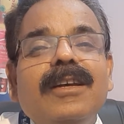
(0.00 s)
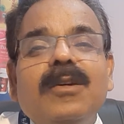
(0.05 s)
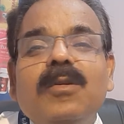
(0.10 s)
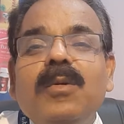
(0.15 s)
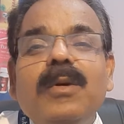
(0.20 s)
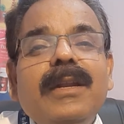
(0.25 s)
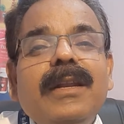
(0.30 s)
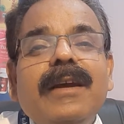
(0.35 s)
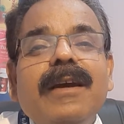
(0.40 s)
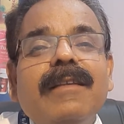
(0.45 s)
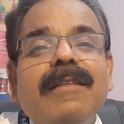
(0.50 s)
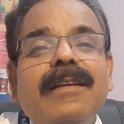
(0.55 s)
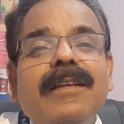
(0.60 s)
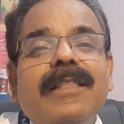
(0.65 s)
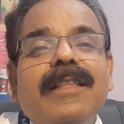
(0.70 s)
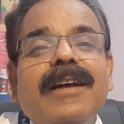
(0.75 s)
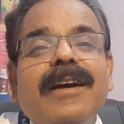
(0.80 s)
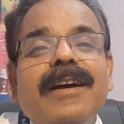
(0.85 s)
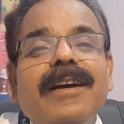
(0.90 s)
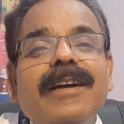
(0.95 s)
कोई नहीं खा
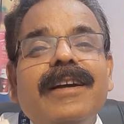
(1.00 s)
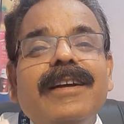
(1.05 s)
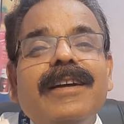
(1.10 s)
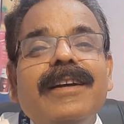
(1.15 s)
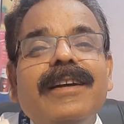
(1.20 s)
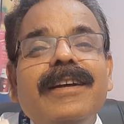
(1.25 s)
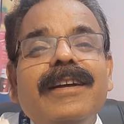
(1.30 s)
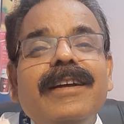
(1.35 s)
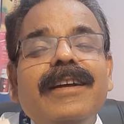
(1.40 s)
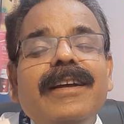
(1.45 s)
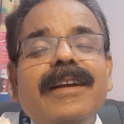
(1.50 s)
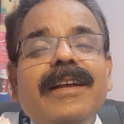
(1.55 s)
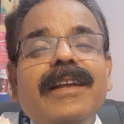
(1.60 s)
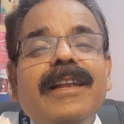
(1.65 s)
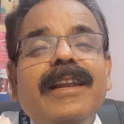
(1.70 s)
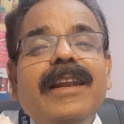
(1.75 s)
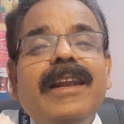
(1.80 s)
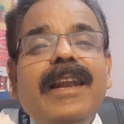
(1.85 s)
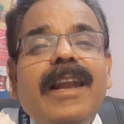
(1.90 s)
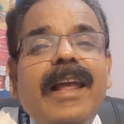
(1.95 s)
सकता
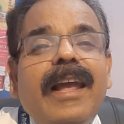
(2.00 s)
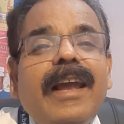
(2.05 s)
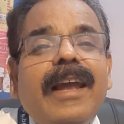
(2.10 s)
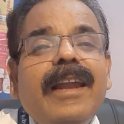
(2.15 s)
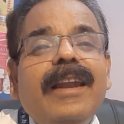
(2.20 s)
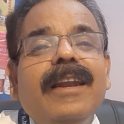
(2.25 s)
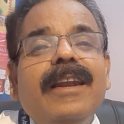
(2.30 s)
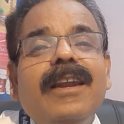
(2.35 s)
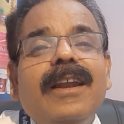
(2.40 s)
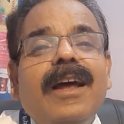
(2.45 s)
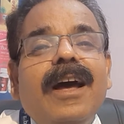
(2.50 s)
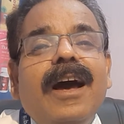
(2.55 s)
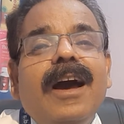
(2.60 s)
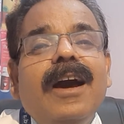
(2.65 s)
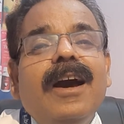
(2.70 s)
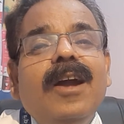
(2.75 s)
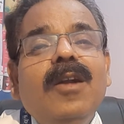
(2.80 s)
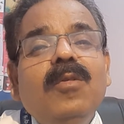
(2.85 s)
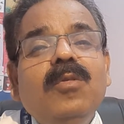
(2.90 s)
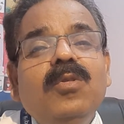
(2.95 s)
लेकिन
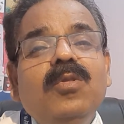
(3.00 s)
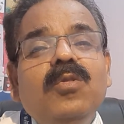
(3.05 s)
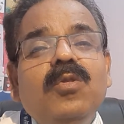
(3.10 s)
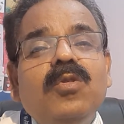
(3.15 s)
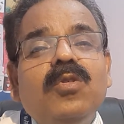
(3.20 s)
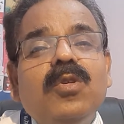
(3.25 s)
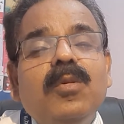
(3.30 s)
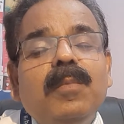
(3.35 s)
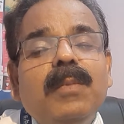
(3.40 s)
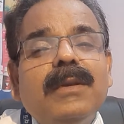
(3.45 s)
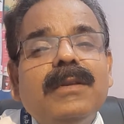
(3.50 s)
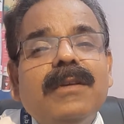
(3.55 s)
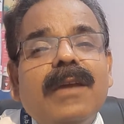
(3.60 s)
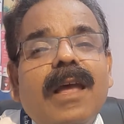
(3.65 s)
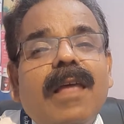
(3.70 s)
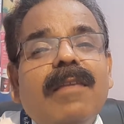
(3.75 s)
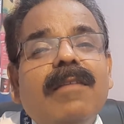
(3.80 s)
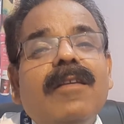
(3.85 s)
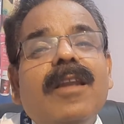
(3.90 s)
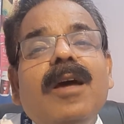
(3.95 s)
अगर उस
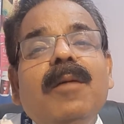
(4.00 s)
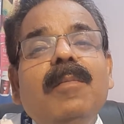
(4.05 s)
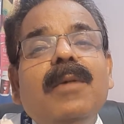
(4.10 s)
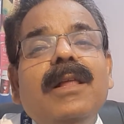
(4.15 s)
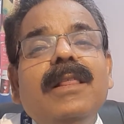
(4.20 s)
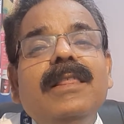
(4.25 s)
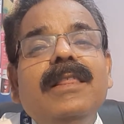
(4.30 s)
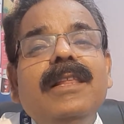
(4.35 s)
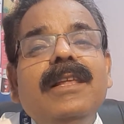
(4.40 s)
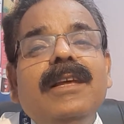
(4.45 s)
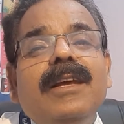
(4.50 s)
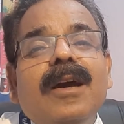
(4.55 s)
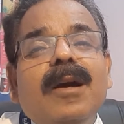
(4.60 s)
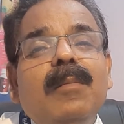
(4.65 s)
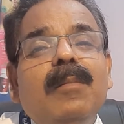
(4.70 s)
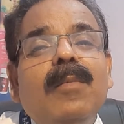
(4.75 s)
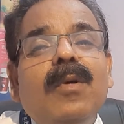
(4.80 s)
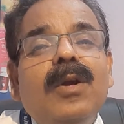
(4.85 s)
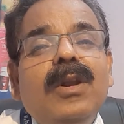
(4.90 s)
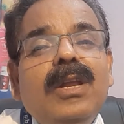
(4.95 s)
250 ग्राम हल्दी का
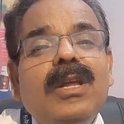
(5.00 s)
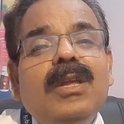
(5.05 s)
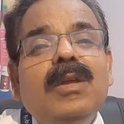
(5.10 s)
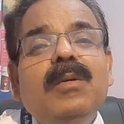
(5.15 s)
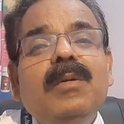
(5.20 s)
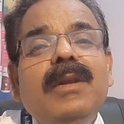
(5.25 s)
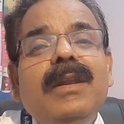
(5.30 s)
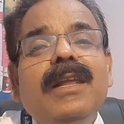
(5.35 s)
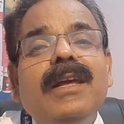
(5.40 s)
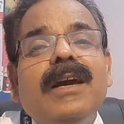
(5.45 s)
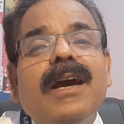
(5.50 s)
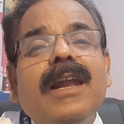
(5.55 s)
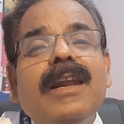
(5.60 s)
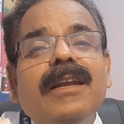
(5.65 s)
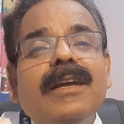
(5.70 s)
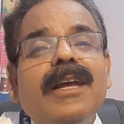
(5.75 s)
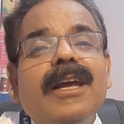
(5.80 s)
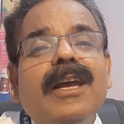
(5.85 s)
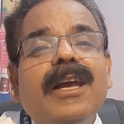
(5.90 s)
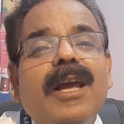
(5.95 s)
मॉलिक्यूल निकाल
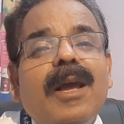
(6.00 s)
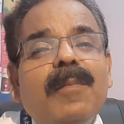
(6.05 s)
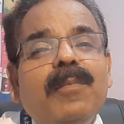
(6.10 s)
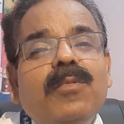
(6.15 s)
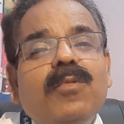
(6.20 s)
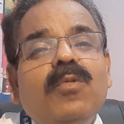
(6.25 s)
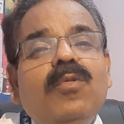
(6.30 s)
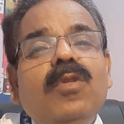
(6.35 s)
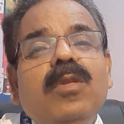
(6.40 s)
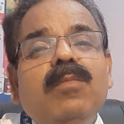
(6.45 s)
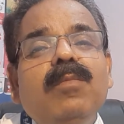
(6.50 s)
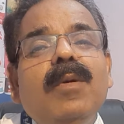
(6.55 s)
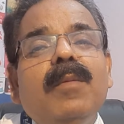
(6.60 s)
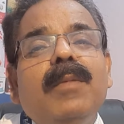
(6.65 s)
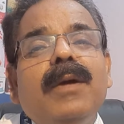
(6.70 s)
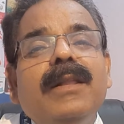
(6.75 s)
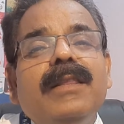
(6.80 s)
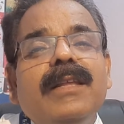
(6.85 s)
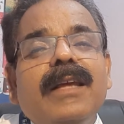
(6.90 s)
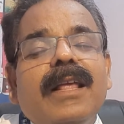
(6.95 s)
के कैप्सूल्स में
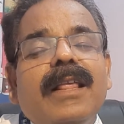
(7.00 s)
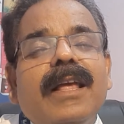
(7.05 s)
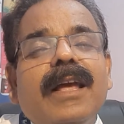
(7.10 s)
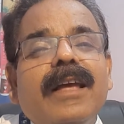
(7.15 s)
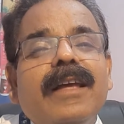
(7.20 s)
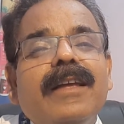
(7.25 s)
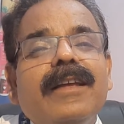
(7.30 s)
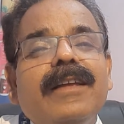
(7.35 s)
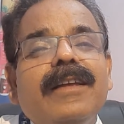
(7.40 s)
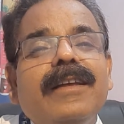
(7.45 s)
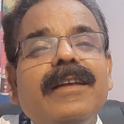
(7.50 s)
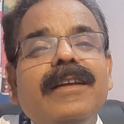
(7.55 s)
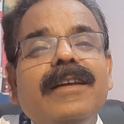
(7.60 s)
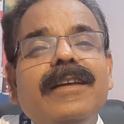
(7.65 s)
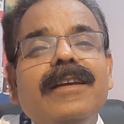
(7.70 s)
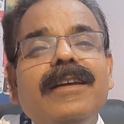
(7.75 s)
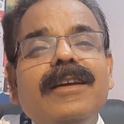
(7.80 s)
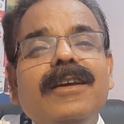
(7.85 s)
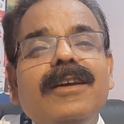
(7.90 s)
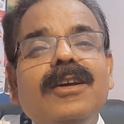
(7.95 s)
भर दिया जाए
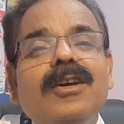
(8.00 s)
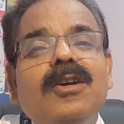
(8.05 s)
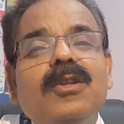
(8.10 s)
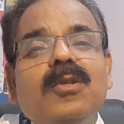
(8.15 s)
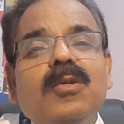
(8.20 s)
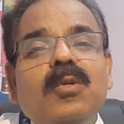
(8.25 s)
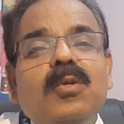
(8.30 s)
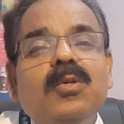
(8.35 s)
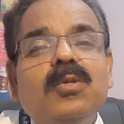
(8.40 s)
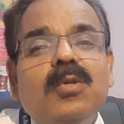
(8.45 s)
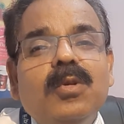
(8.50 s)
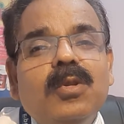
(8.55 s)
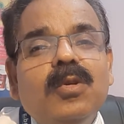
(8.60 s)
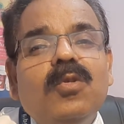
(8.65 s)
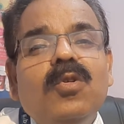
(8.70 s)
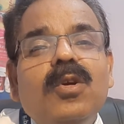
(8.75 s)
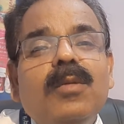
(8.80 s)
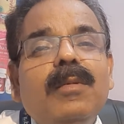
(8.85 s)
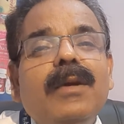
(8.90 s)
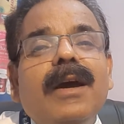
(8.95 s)
तो उसको तो
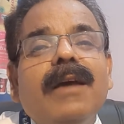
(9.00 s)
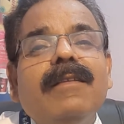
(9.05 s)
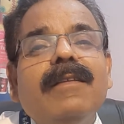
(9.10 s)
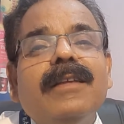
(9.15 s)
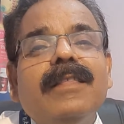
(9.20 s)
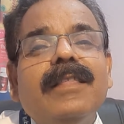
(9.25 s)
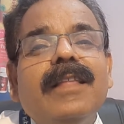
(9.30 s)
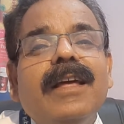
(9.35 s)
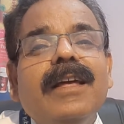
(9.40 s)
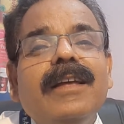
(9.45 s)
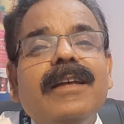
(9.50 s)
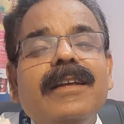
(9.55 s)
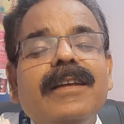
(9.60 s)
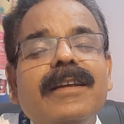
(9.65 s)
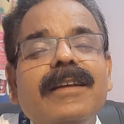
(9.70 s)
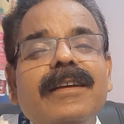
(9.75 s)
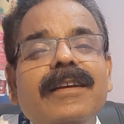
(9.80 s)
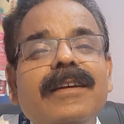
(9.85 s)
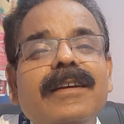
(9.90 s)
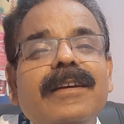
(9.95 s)
कोई भी खा सकता है
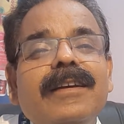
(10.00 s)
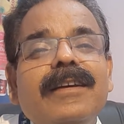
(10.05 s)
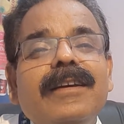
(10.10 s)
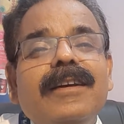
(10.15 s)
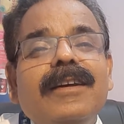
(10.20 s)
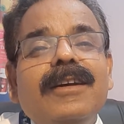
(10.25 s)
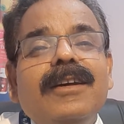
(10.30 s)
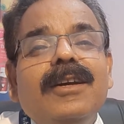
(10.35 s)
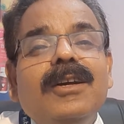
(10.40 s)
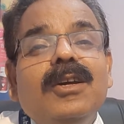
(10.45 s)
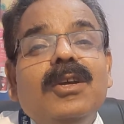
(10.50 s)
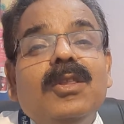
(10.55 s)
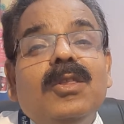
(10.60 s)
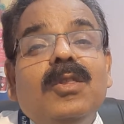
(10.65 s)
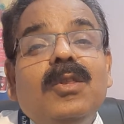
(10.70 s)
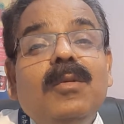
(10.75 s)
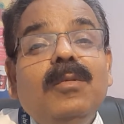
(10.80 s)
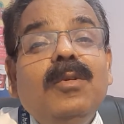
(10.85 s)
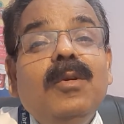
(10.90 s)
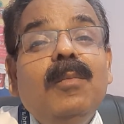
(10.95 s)

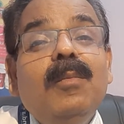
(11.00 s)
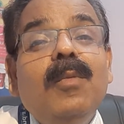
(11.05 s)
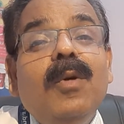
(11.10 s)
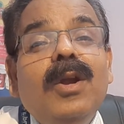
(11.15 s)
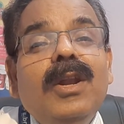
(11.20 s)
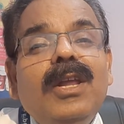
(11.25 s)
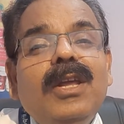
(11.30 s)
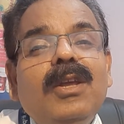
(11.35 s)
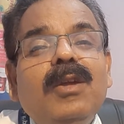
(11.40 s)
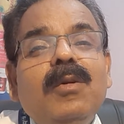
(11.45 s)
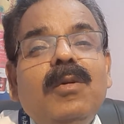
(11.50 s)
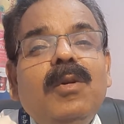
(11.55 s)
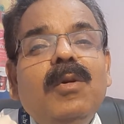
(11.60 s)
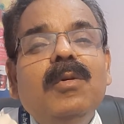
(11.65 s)
तो जो मॉलिक्यूल